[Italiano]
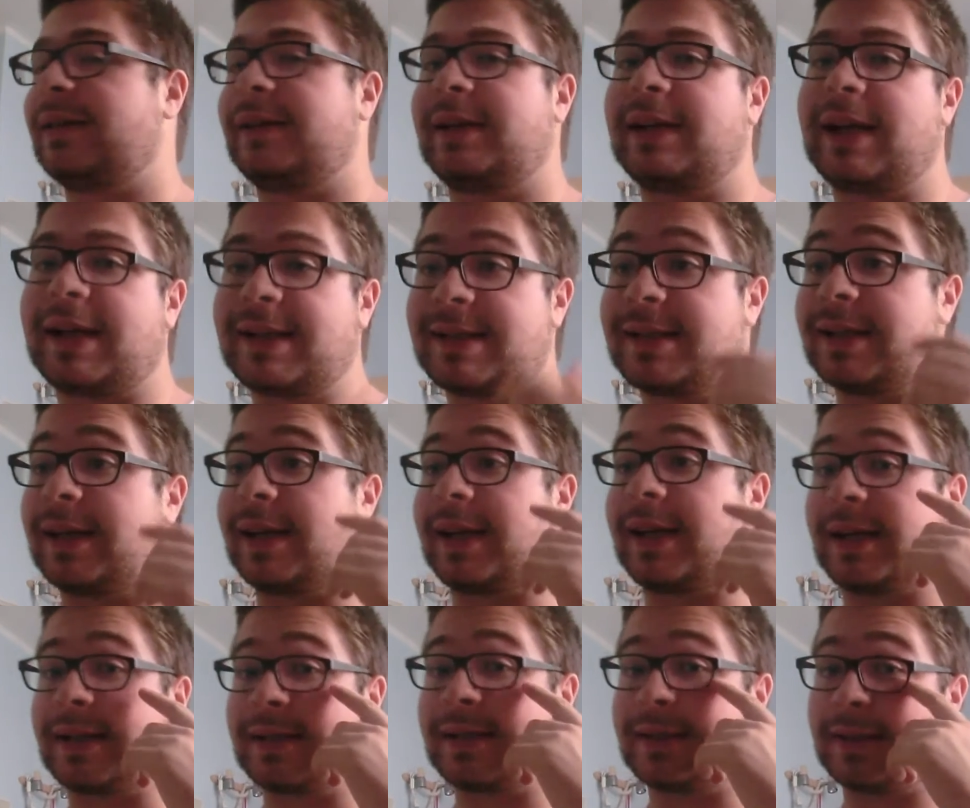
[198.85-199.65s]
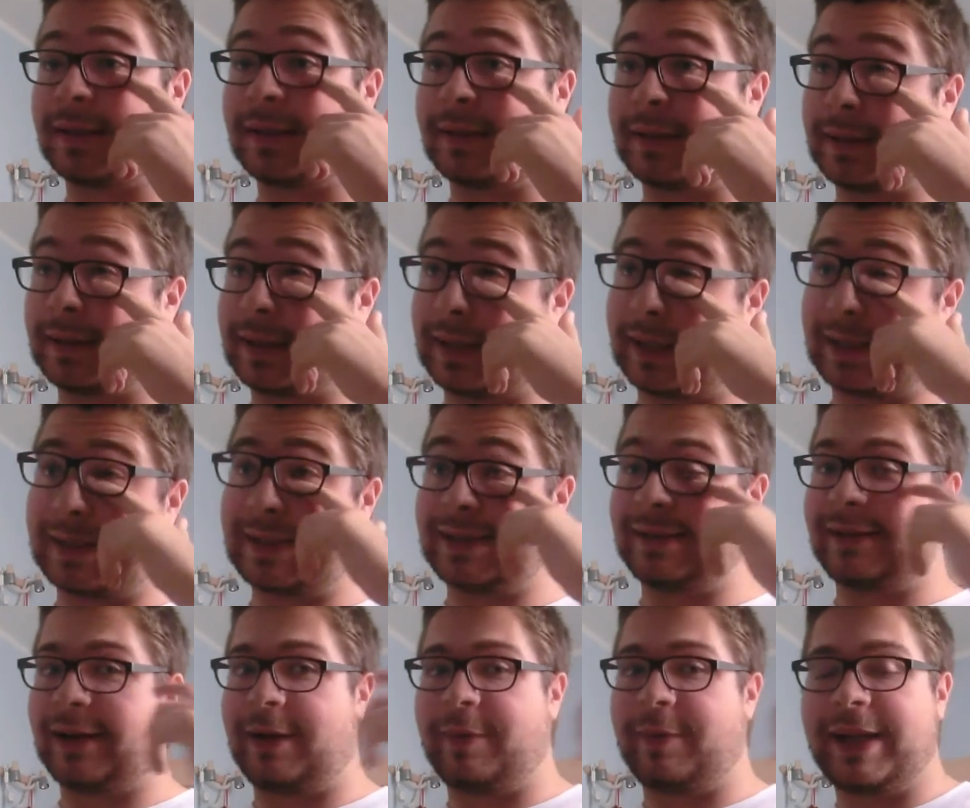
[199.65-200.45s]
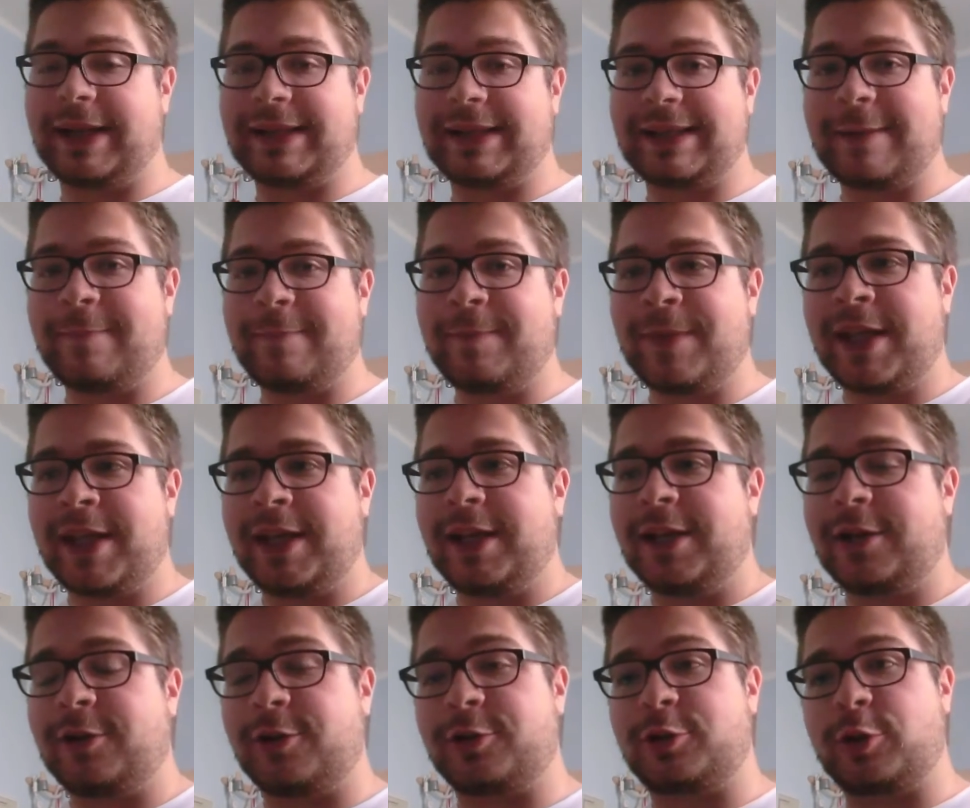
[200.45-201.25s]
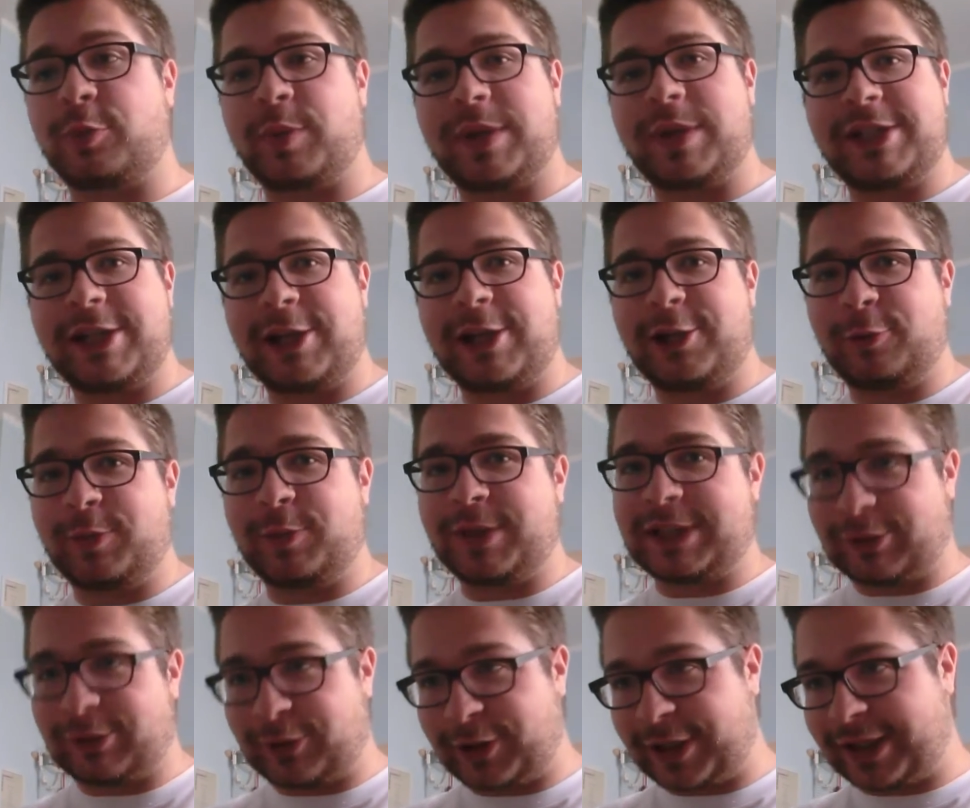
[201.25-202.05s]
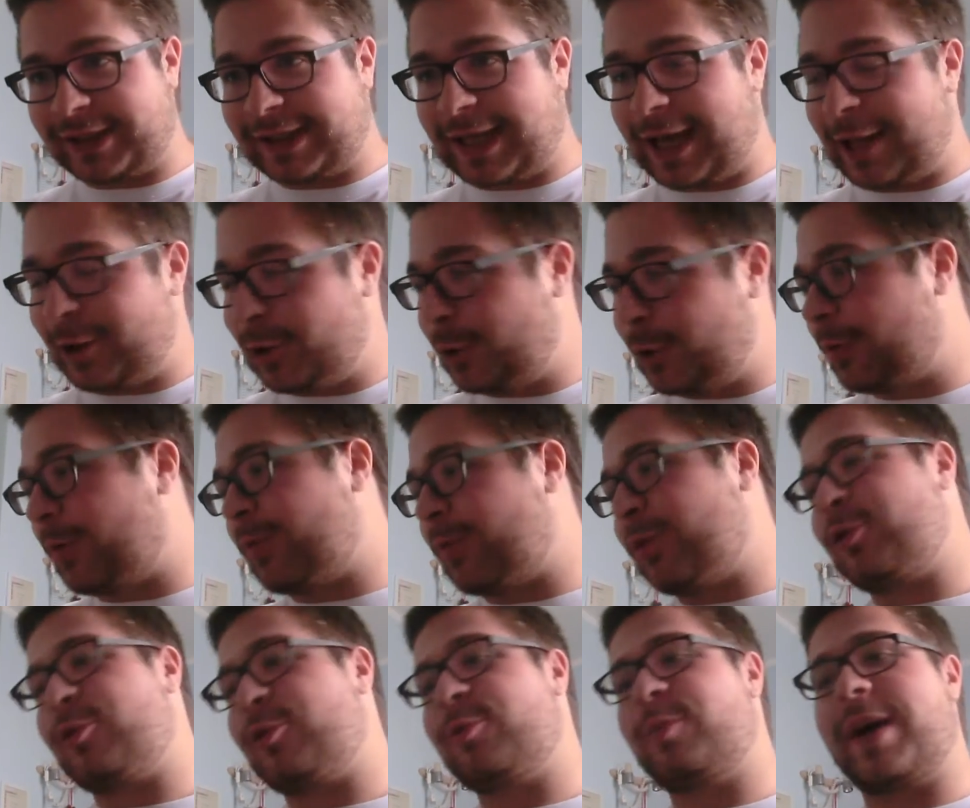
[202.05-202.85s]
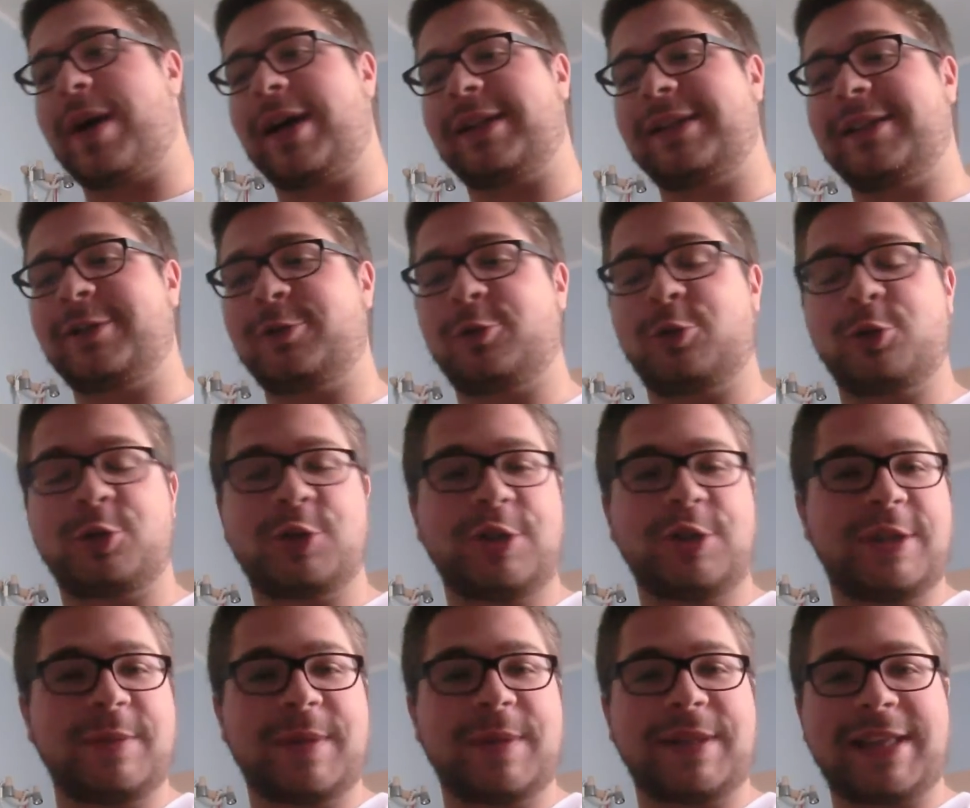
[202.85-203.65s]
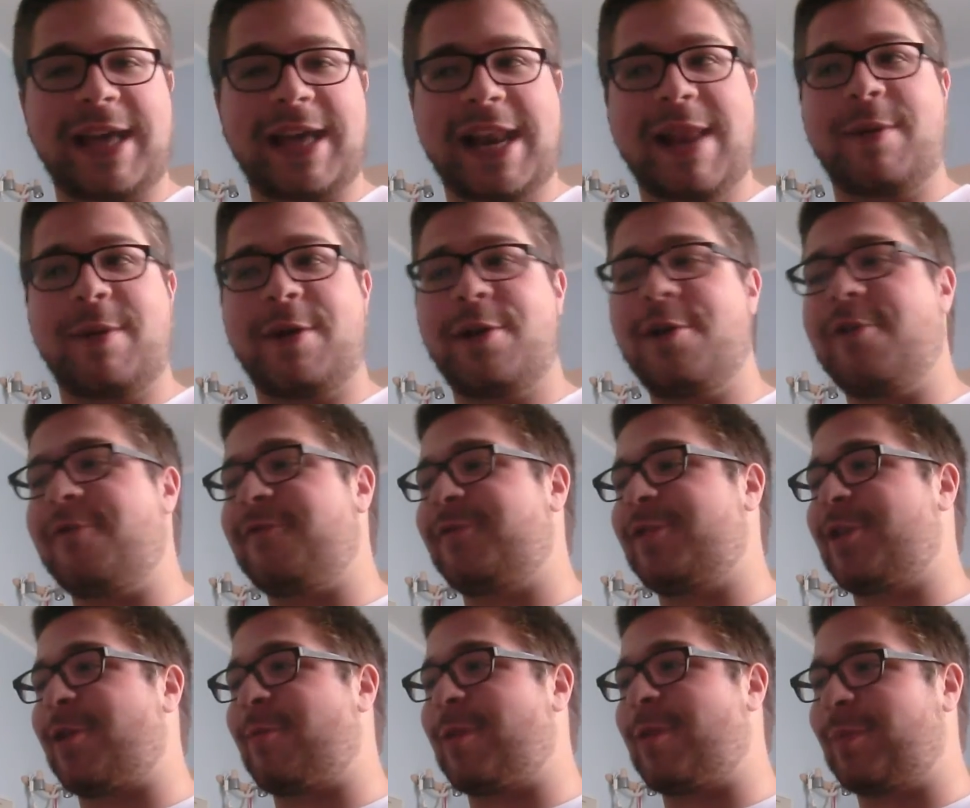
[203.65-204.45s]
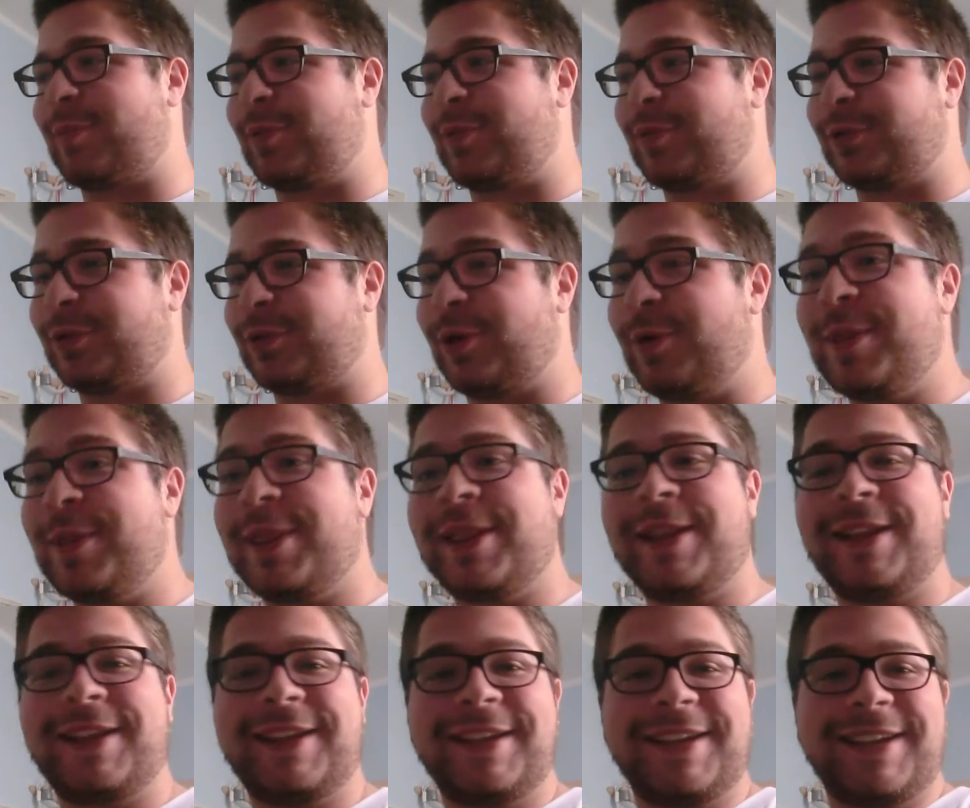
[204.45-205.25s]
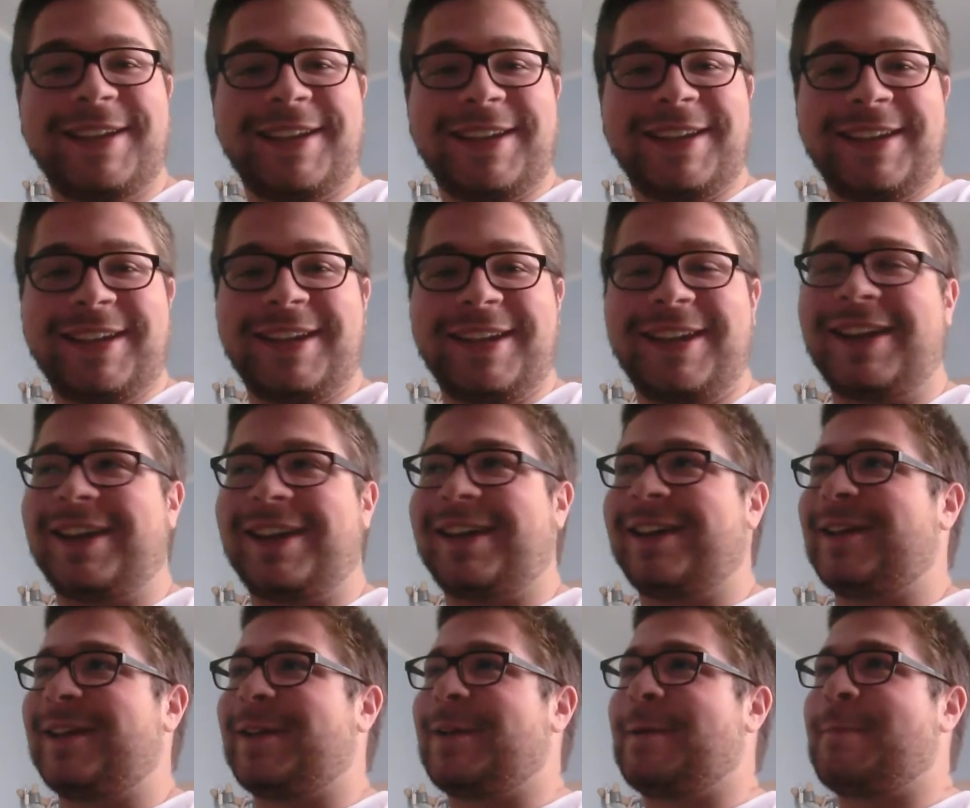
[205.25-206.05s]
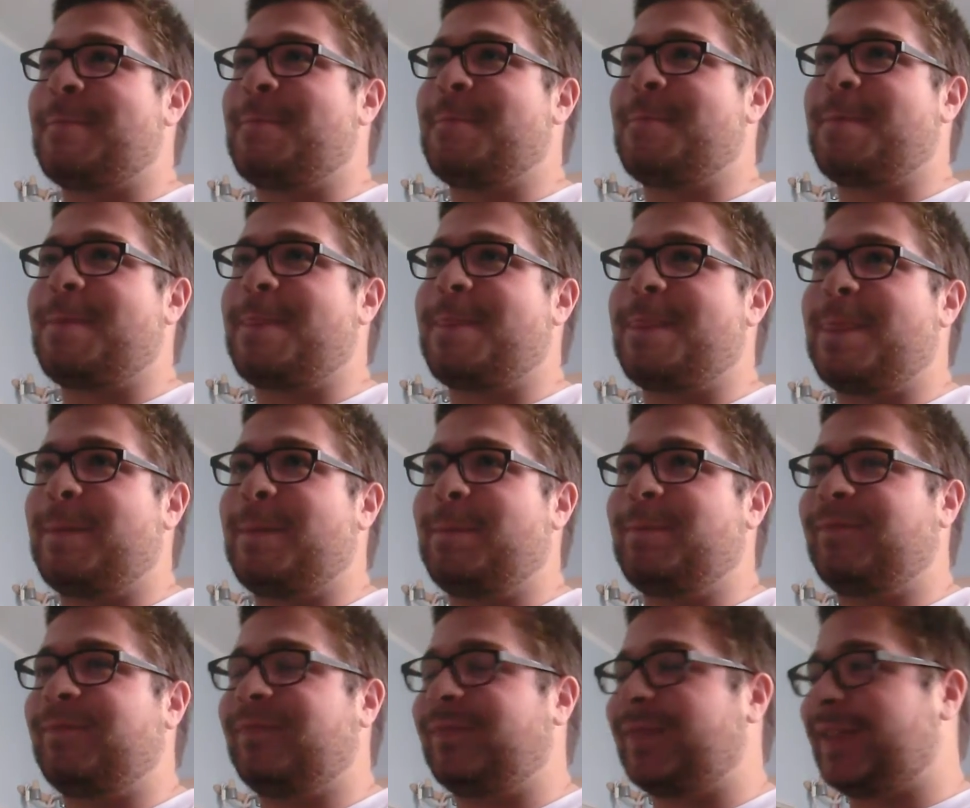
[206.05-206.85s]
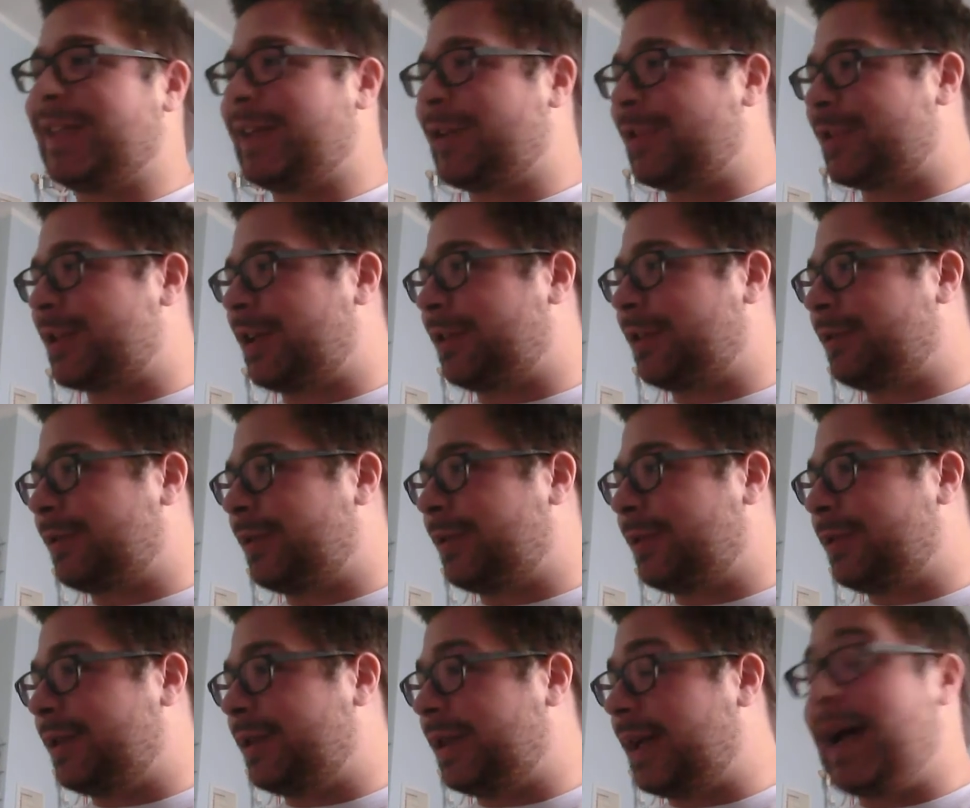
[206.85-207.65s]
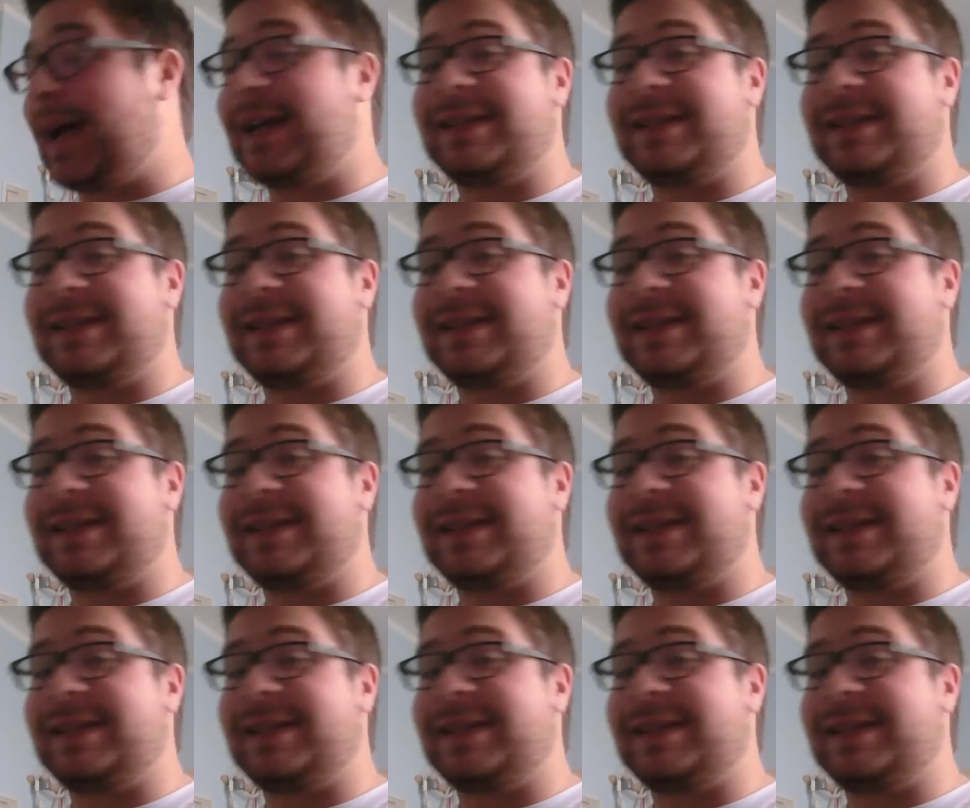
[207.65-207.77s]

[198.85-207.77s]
Grazie ragazzi, grazie veramente. Non sto piangendo, mi sto grattando, non vi preoccupate, sono sentimentale ma non fino a quel punto. Ehm, cos'altro volevo dire?